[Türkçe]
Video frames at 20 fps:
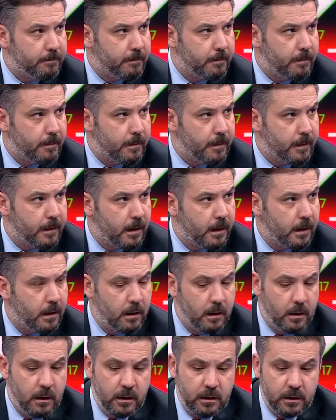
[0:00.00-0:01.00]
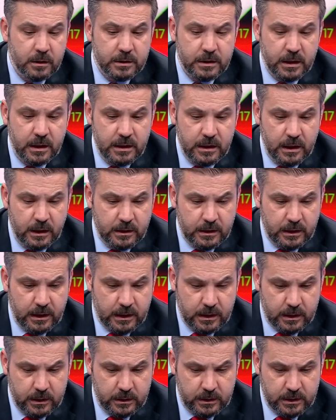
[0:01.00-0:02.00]
Evet. evet. Şeyi yendiler
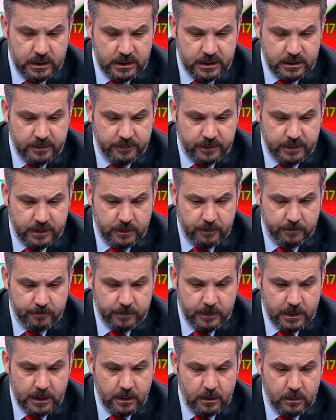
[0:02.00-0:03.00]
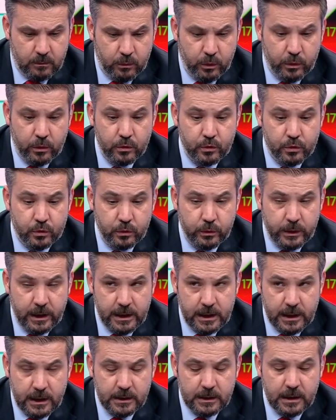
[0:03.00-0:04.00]
2-0. Bugün
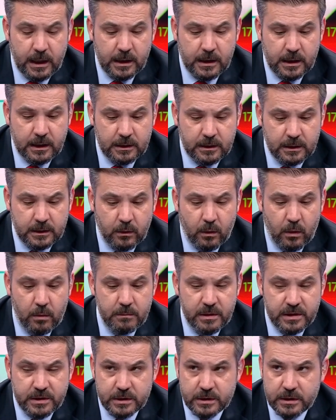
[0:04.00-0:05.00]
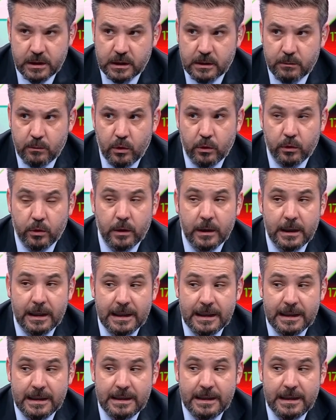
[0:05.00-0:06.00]
Suriye'yi yendiler. Katıldı 15. takım oldu.
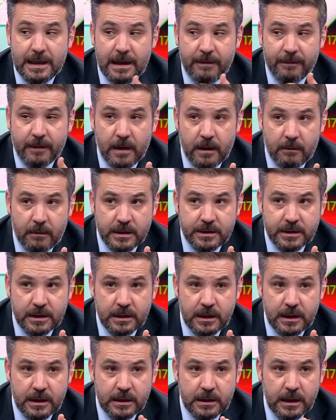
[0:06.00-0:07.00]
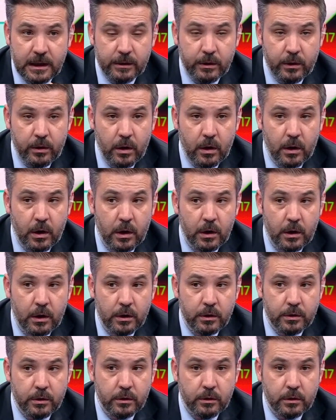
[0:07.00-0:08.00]
Niye Fenerbahçeleri ilgilendiriyor?
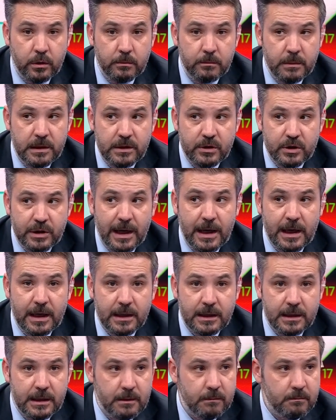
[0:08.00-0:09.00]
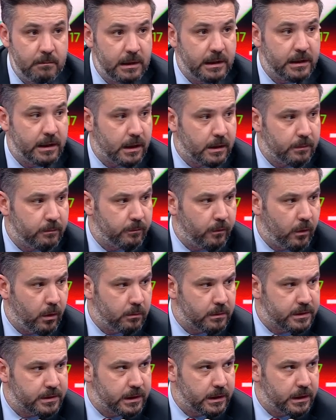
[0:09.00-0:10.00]
Çünkü Mincae Kim bir takım
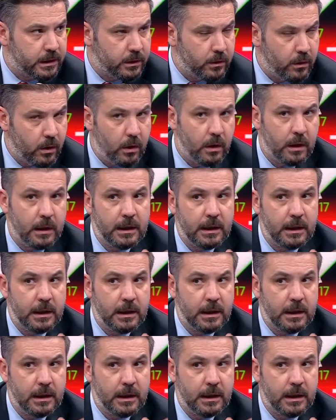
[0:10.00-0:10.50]
forması giyiyor.